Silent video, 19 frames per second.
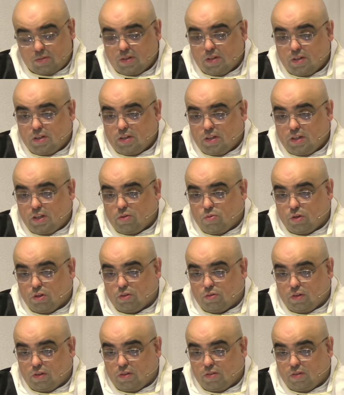enquanto
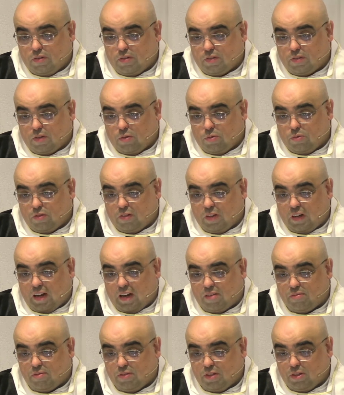eles estão se
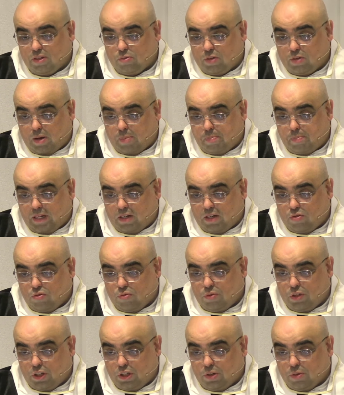lavando na beira de um
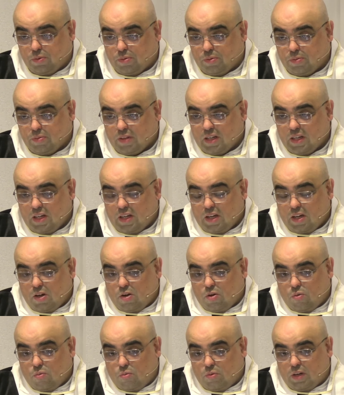rio,
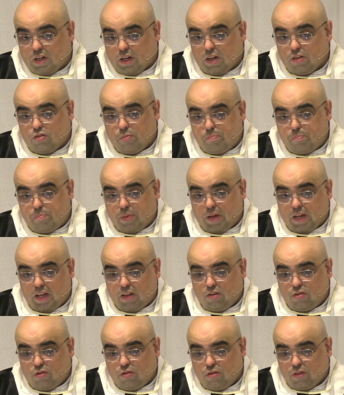um grande
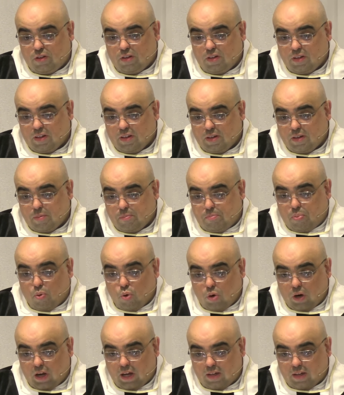peixe pula.